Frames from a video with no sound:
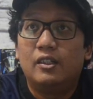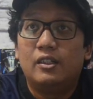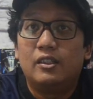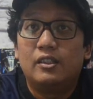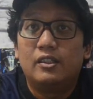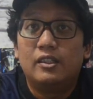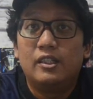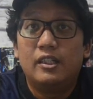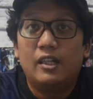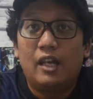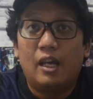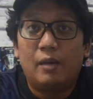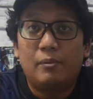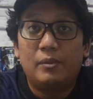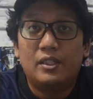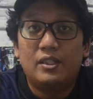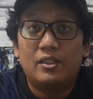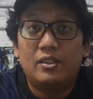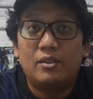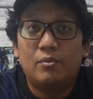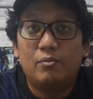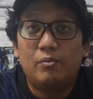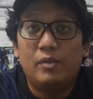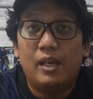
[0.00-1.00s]

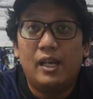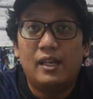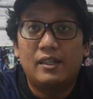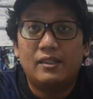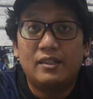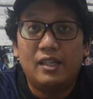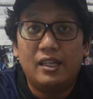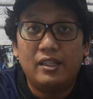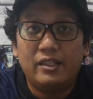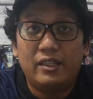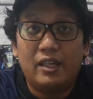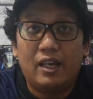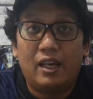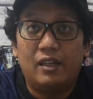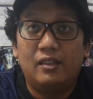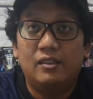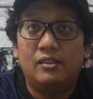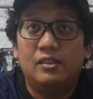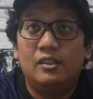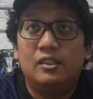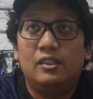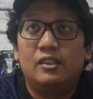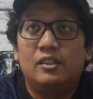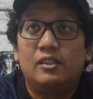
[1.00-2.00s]
dinamis
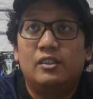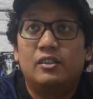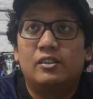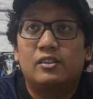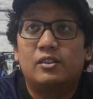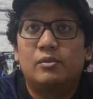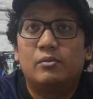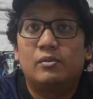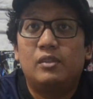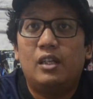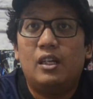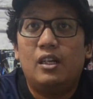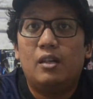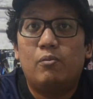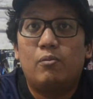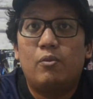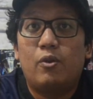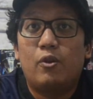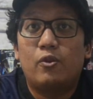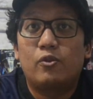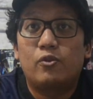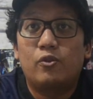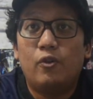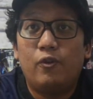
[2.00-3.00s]
biasanya Sementara
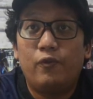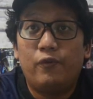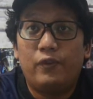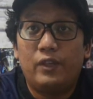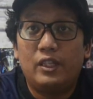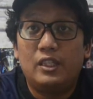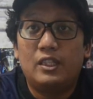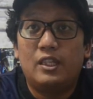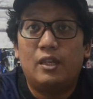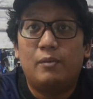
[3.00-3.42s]
Brozovic